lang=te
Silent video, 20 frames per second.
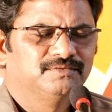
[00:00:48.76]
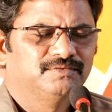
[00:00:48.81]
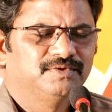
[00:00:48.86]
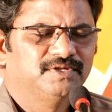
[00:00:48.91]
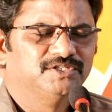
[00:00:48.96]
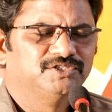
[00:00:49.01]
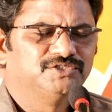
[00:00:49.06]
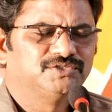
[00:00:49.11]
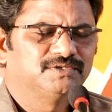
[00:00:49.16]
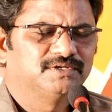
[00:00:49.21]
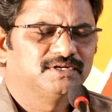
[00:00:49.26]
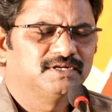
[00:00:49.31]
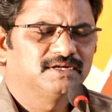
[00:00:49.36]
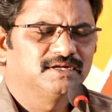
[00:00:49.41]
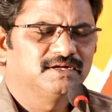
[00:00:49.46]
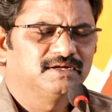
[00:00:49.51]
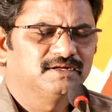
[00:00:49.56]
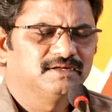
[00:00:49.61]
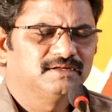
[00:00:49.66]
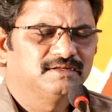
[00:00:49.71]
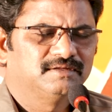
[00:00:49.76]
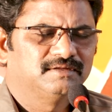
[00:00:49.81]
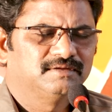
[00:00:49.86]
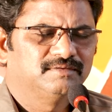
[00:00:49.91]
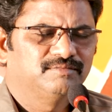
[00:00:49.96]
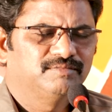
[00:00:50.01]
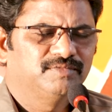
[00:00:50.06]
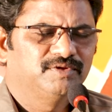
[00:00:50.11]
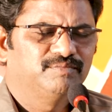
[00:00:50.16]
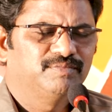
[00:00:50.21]
వినిచుండగా
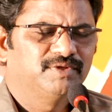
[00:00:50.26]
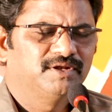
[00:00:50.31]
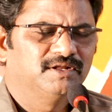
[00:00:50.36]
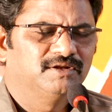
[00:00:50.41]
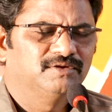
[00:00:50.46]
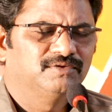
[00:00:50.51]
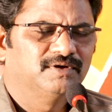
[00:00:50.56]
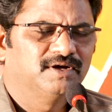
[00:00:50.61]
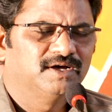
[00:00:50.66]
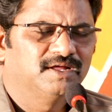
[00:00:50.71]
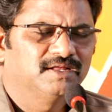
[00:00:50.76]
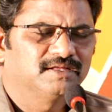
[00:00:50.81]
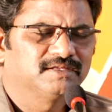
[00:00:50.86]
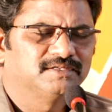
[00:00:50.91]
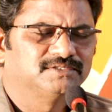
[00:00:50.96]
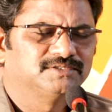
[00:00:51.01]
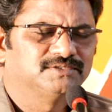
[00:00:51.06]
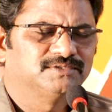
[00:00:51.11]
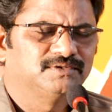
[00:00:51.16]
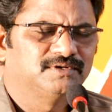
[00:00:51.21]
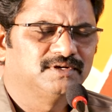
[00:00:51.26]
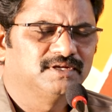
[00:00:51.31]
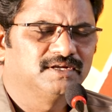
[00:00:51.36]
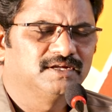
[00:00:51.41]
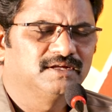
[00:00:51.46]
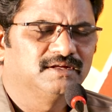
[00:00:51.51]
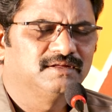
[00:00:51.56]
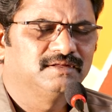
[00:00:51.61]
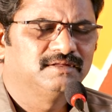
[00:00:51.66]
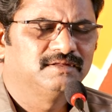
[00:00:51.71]
మీ పిల్లలు
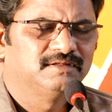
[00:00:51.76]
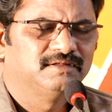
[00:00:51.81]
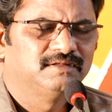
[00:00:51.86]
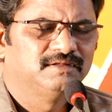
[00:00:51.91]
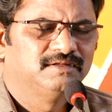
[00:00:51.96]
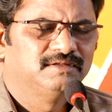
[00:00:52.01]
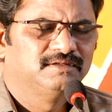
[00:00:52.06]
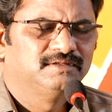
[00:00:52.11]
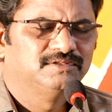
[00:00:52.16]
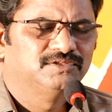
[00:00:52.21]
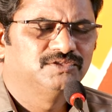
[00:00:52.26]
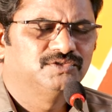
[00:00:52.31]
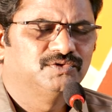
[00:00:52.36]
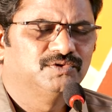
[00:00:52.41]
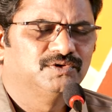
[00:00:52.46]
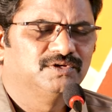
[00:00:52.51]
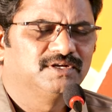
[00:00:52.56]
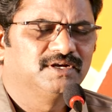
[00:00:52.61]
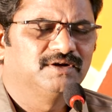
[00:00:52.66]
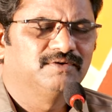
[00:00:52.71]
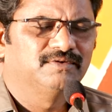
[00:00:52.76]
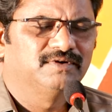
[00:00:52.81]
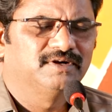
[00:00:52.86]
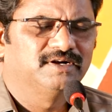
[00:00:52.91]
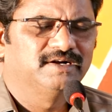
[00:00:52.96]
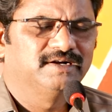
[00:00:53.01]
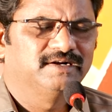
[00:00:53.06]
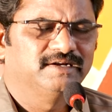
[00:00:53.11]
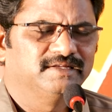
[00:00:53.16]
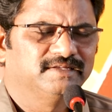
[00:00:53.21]
ఆలకిస్తుండగా తోడుగా
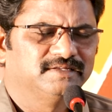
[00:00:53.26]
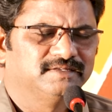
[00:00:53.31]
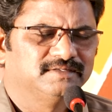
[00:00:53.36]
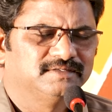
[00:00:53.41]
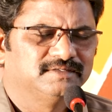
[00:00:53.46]
ఉండండి